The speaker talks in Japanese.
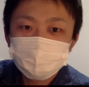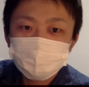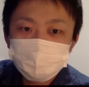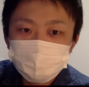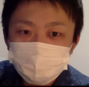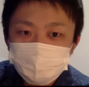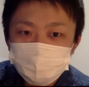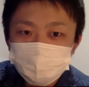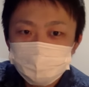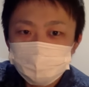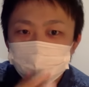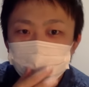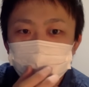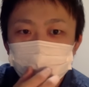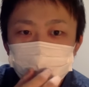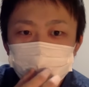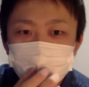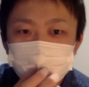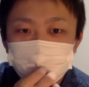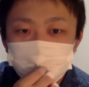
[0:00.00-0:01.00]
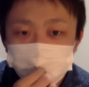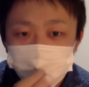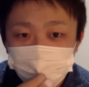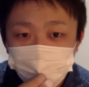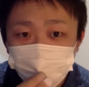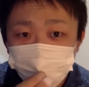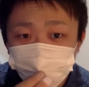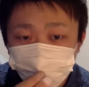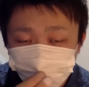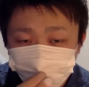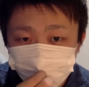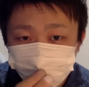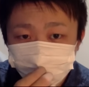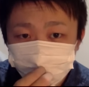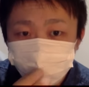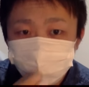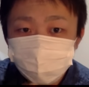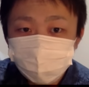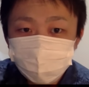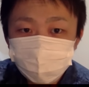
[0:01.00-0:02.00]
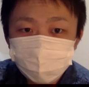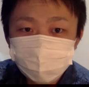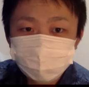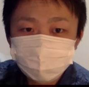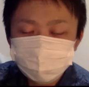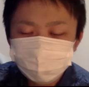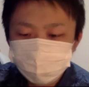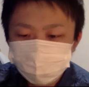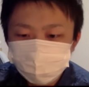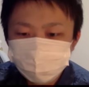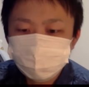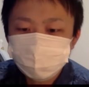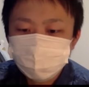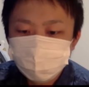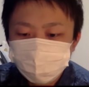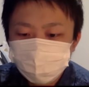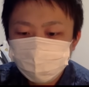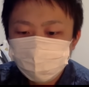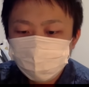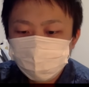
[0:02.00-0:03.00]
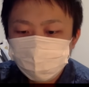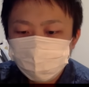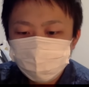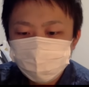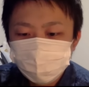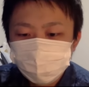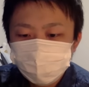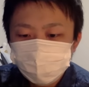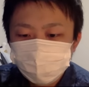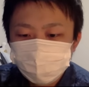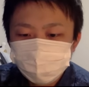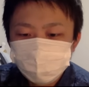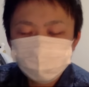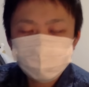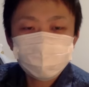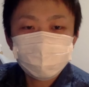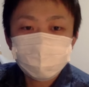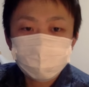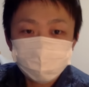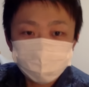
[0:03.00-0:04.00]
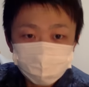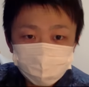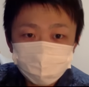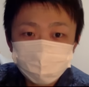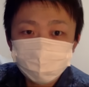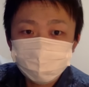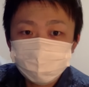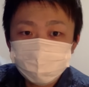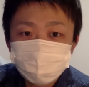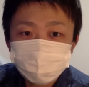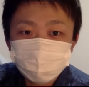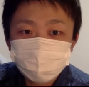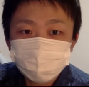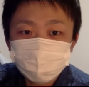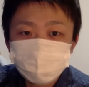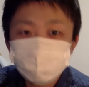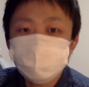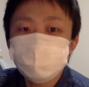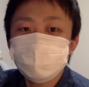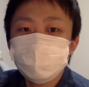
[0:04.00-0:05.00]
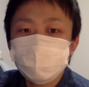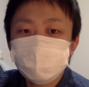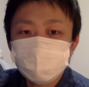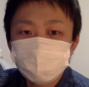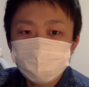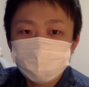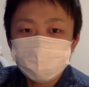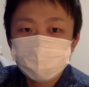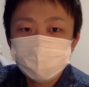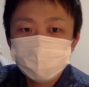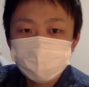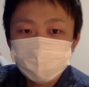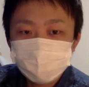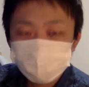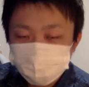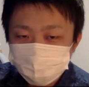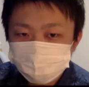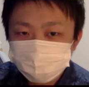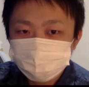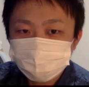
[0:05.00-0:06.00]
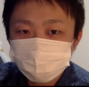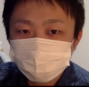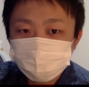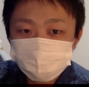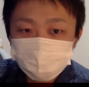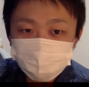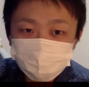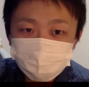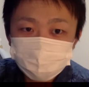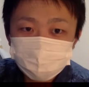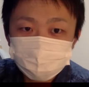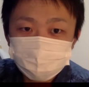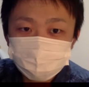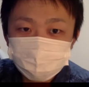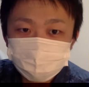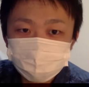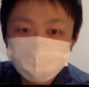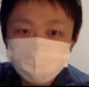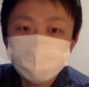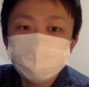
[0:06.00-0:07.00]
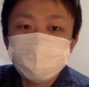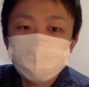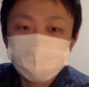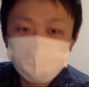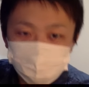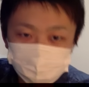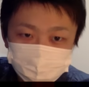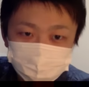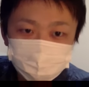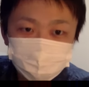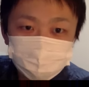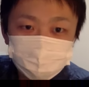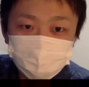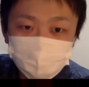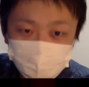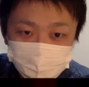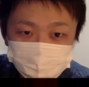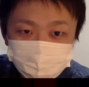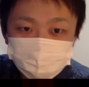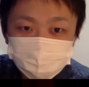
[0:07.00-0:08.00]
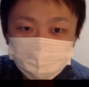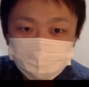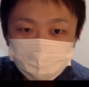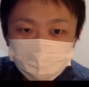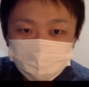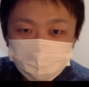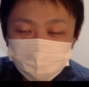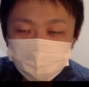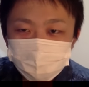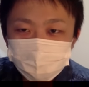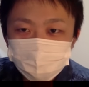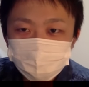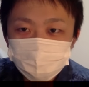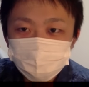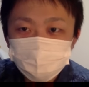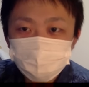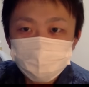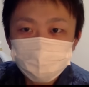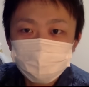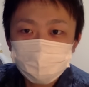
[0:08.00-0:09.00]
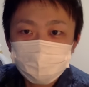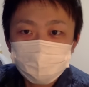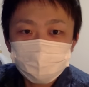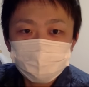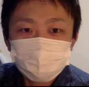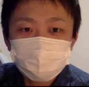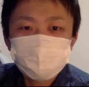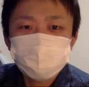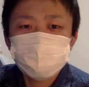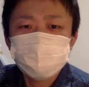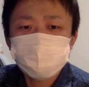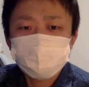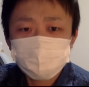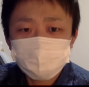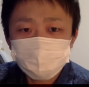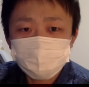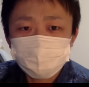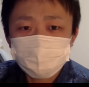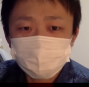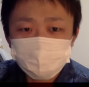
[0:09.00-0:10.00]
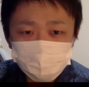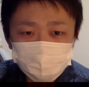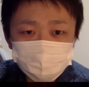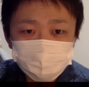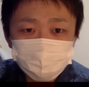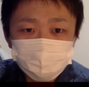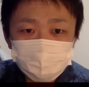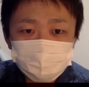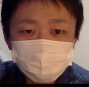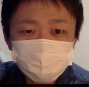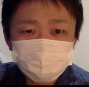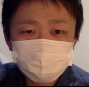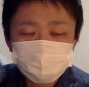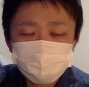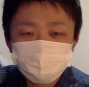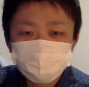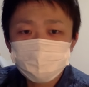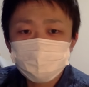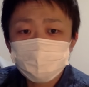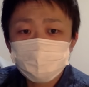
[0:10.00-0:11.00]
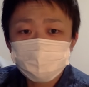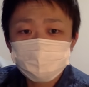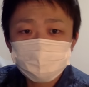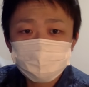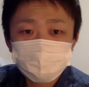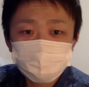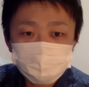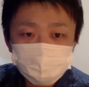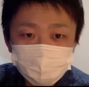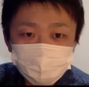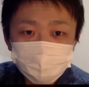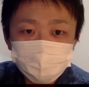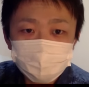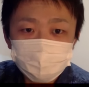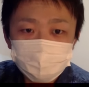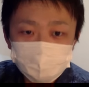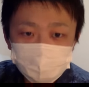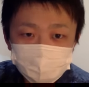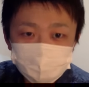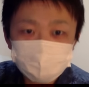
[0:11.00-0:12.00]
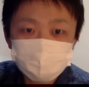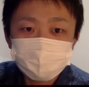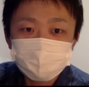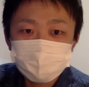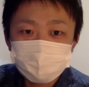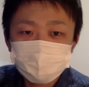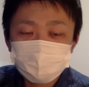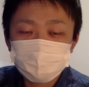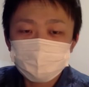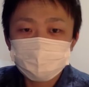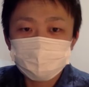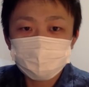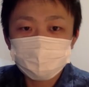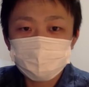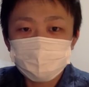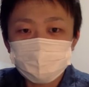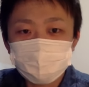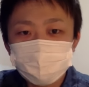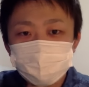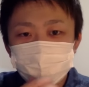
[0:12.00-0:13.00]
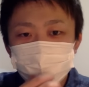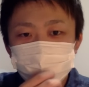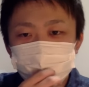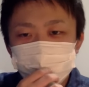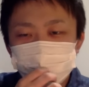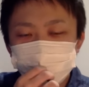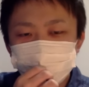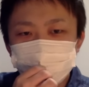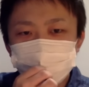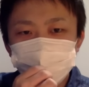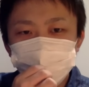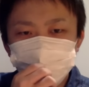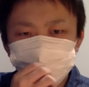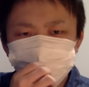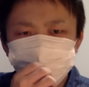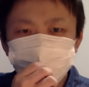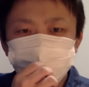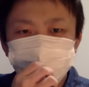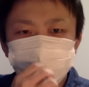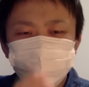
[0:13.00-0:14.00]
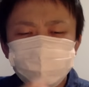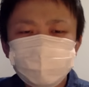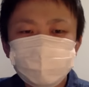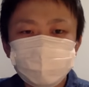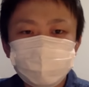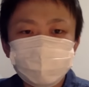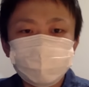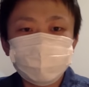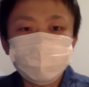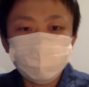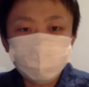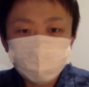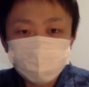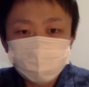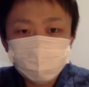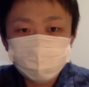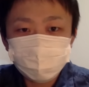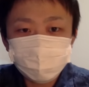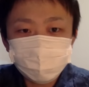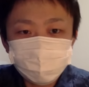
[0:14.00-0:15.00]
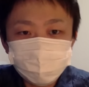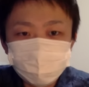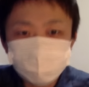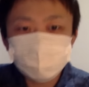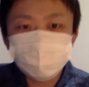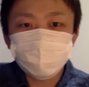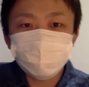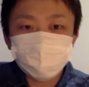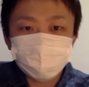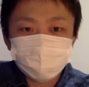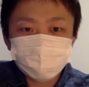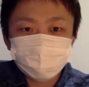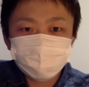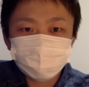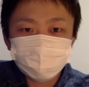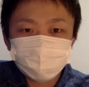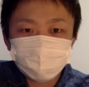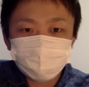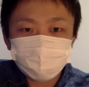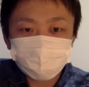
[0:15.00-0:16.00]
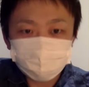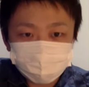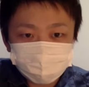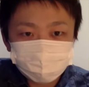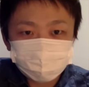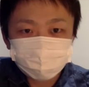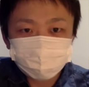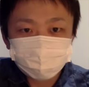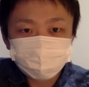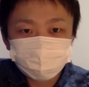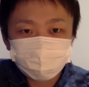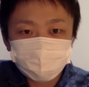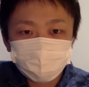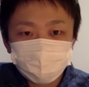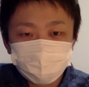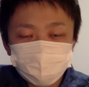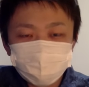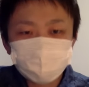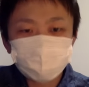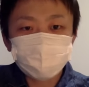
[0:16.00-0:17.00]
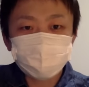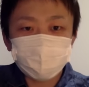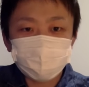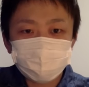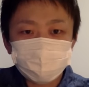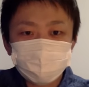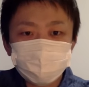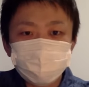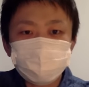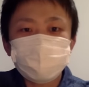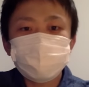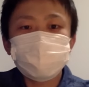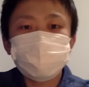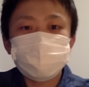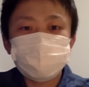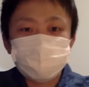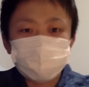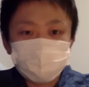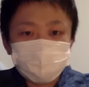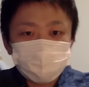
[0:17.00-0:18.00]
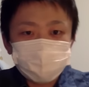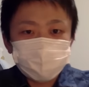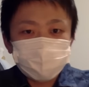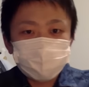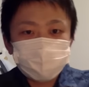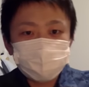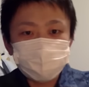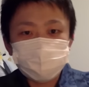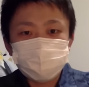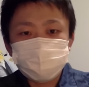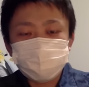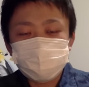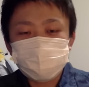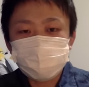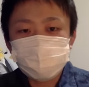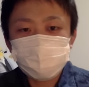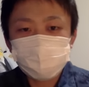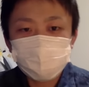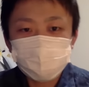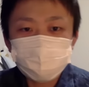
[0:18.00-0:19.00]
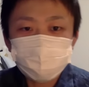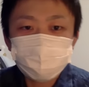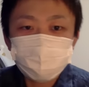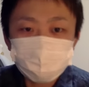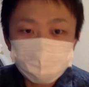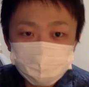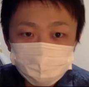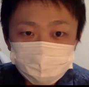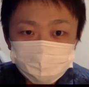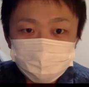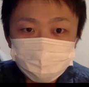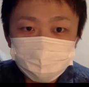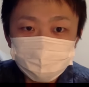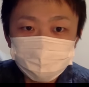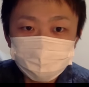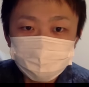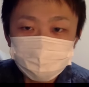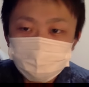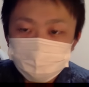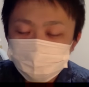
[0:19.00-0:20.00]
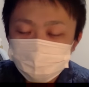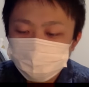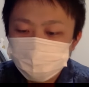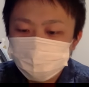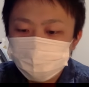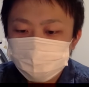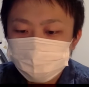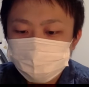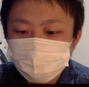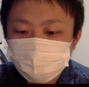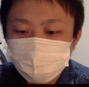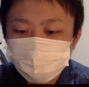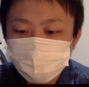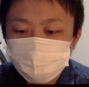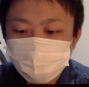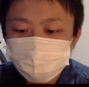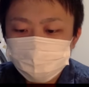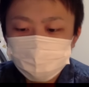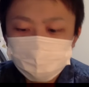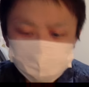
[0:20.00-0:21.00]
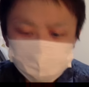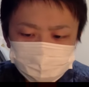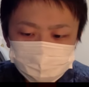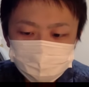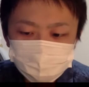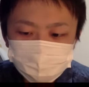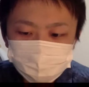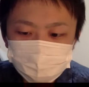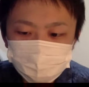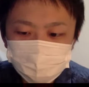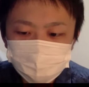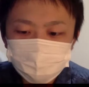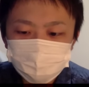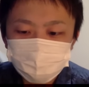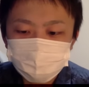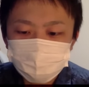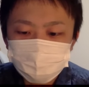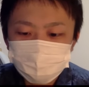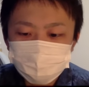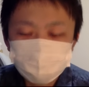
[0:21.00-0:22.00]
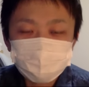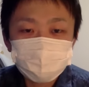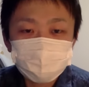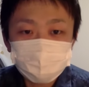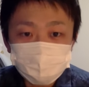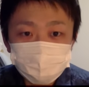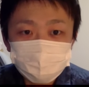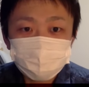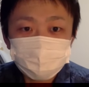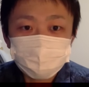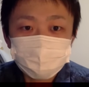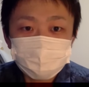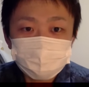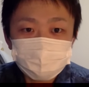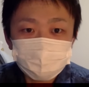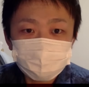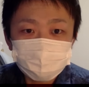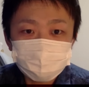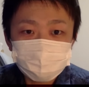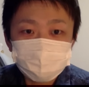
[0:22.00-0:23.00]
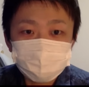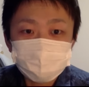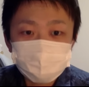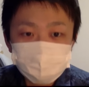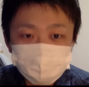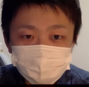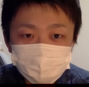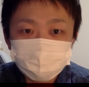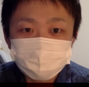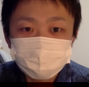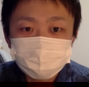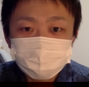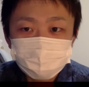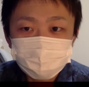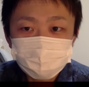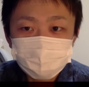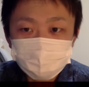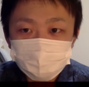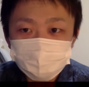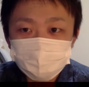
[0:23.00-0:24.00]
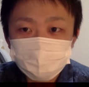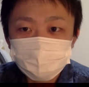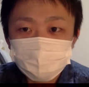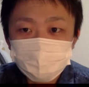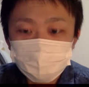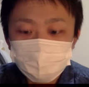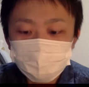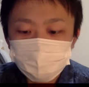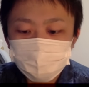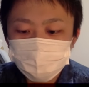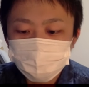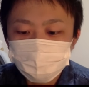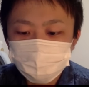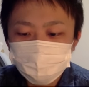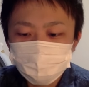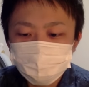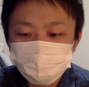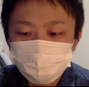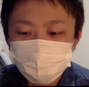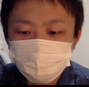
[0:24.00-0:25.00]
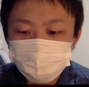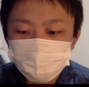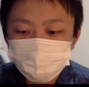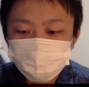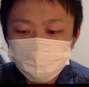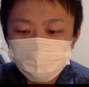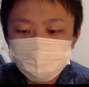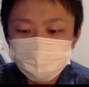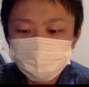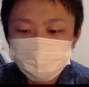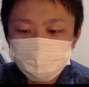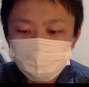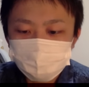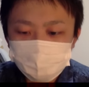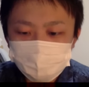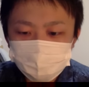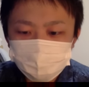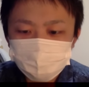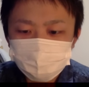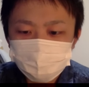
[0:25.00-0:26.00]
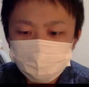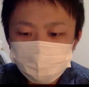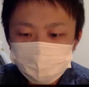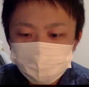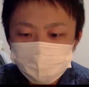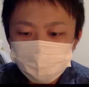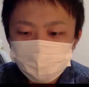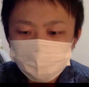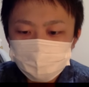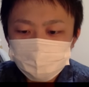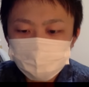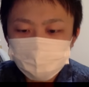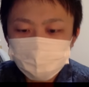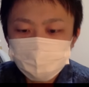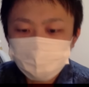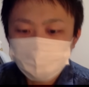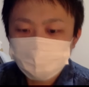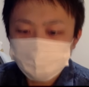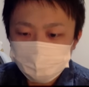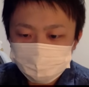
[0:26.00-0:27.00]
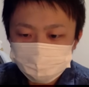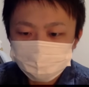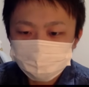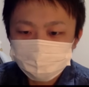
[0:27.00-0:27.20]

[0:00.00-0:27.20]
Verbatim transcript: いう調整をしてあるので、はい、なかなか、融通が利くと、まあ、そのダンジョンでね、っていう感じで作りました。はい。まあ、ちょっと大変なんですけど、解放。まあ、でも仕様が変わったので、はい、なかなか、まあ、よりかは楽になったのかなっていう印象です。はい。ということで、今回はですね、決戦ハンコクの必殺技レベルと解放をやってみようの回でございました。はい。で、110体集めてきたっ